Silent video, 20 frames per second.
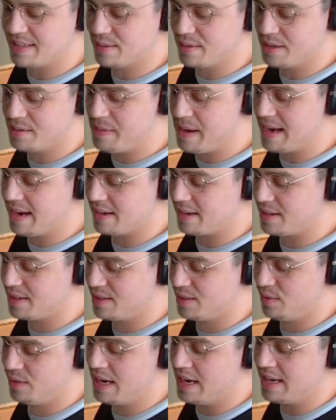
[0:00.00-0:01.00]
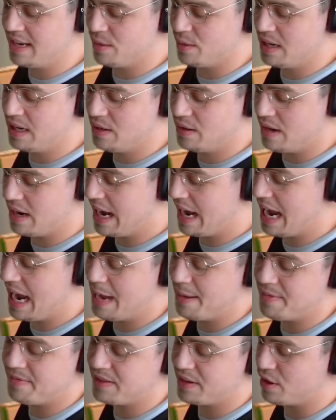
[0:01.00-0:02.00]
ich meine, gesunde Ernährung hin oder her,
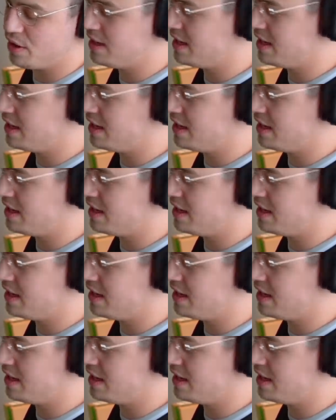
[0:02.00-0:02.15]
aber wir können die